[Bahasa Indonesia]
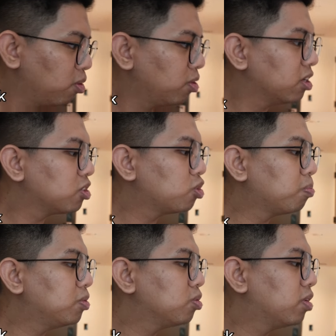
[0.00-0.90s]
noodle
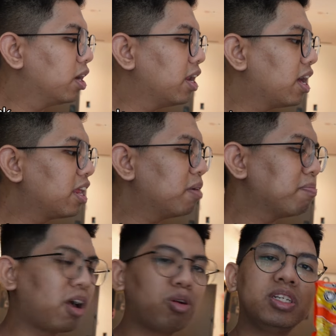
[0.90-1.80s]
soup juga dari
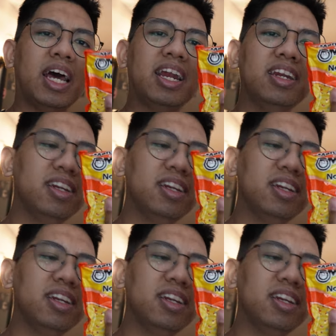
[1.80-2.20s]
Maruchan